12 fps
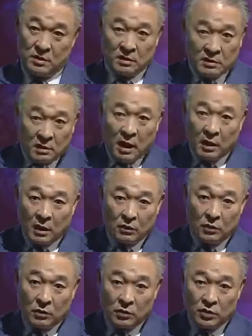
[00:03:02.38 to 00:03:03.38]
그거 안
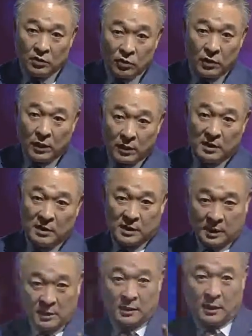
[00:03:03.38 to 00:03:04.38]
하고 형통하게 그냥
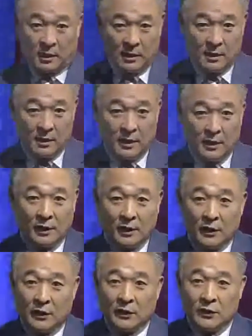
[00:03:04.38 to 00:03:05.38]
자랐다.
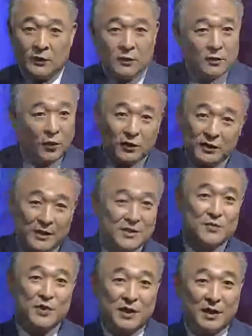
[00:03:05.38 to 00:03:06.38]
그거
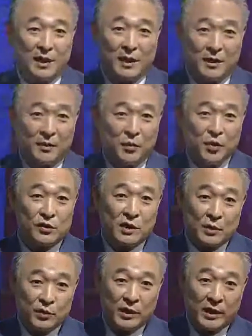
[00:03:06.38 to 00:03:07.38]
어떻습니까?
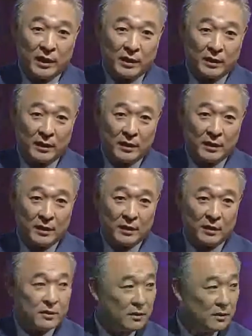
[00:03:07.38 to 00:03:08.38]
버드나무인데
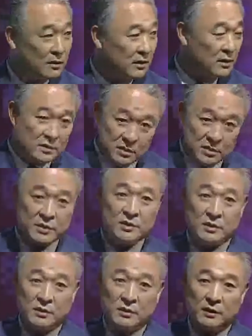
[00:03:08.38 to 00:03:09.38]

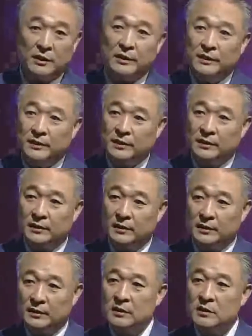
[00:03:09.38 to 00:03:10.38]
쓰러지죠.
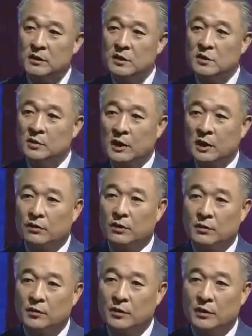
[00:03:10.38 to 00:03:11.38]
이런 신념을 갖고
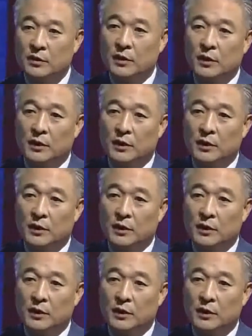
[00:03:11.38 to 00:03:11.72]
여러분들